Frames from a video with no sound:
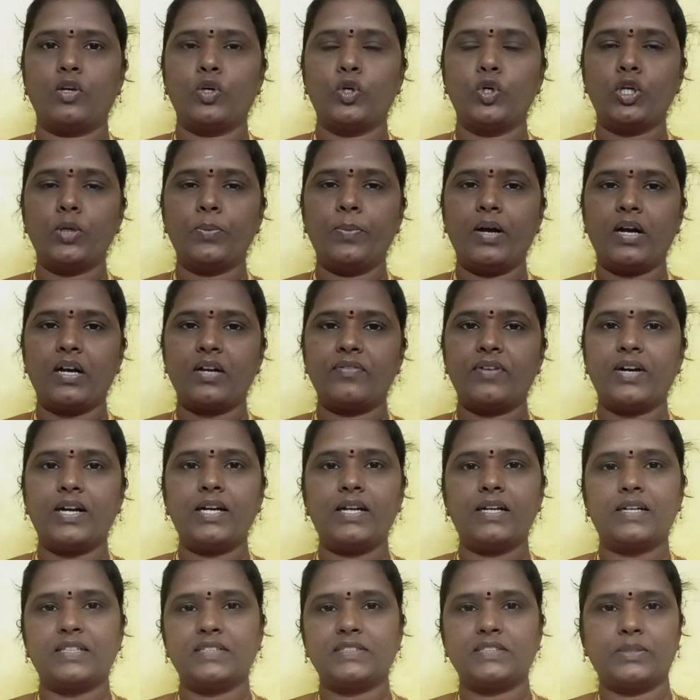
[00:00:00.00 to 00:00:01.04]
குரு பகவான்
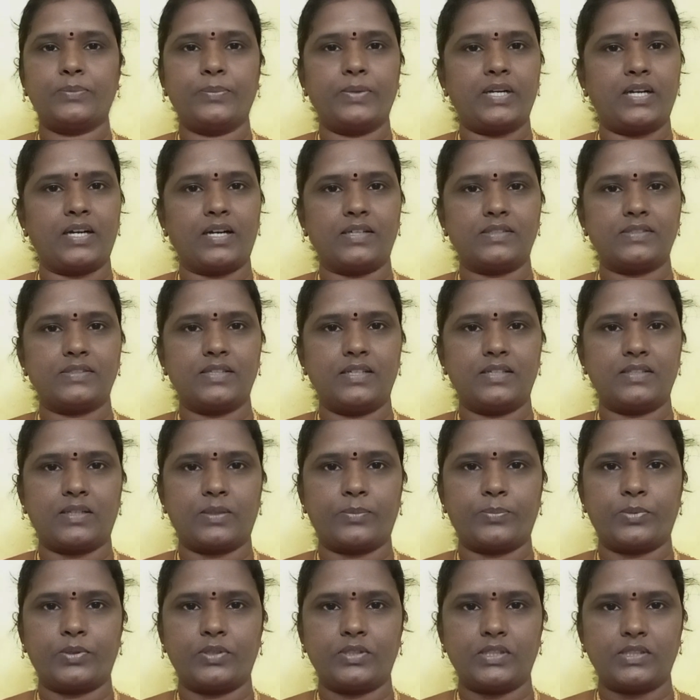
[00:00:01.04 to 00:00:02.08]
ரிஷப ராசியில்
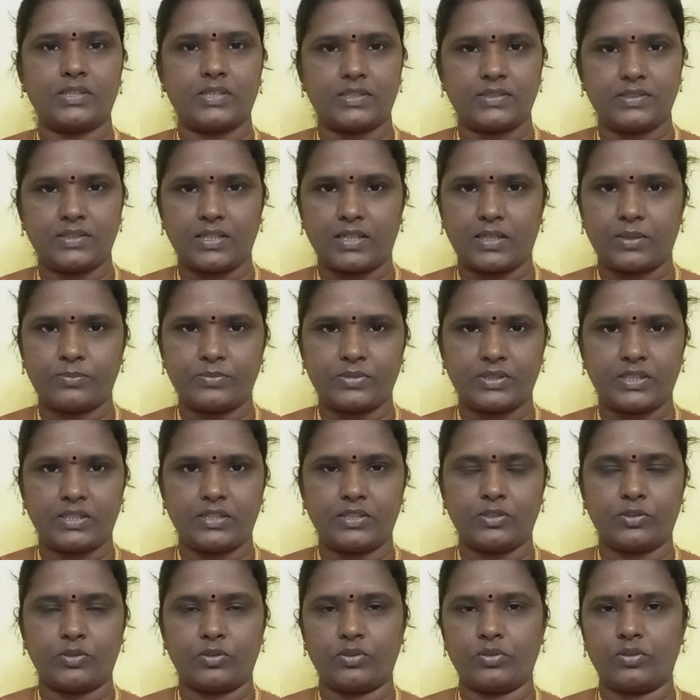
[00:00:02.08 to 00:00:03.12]
தற்பொழுது சஞ்சாரம்
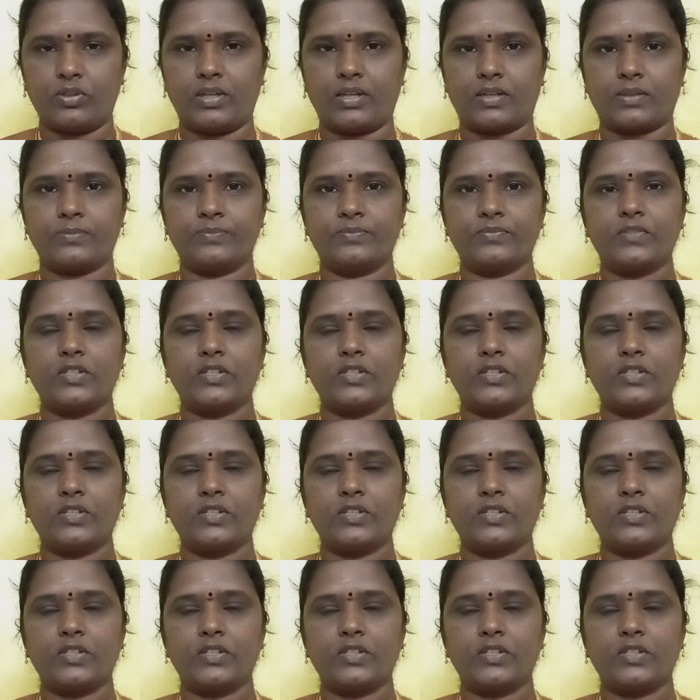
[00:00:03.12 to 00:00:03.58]
செய்து கொண்டுள்ளார்